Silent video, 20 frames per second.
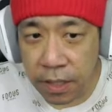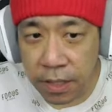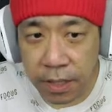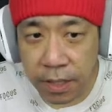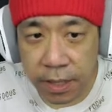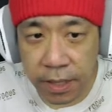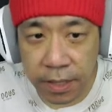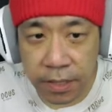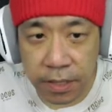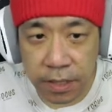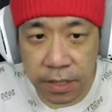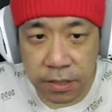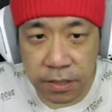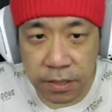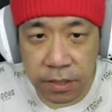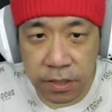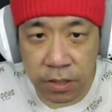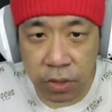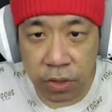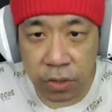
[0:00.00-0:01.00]
kayak ada
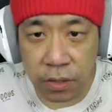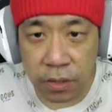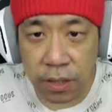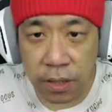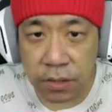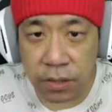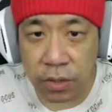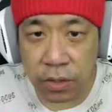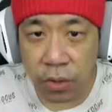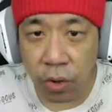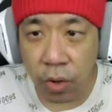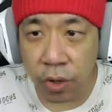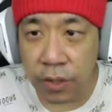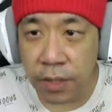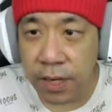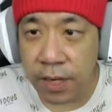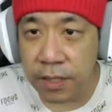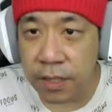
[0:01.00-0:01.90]
tengkorak, tengkorak